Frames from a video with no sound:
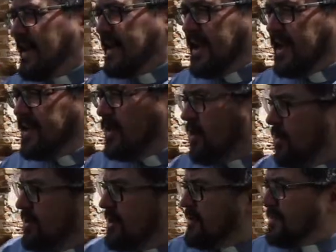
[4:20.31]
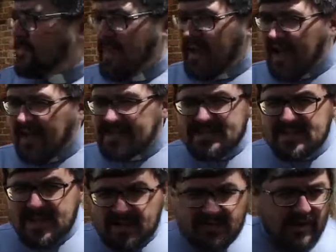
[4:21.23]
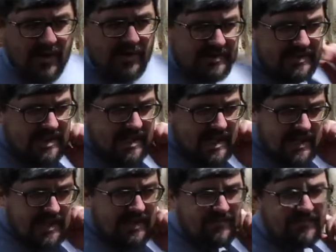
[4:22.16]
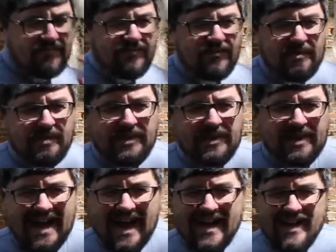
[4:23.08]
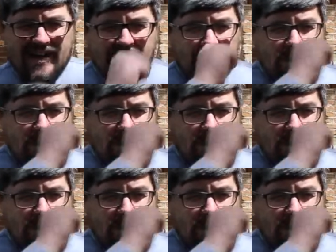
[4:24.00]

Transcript: и они ходят, оценивая людей и выбирая,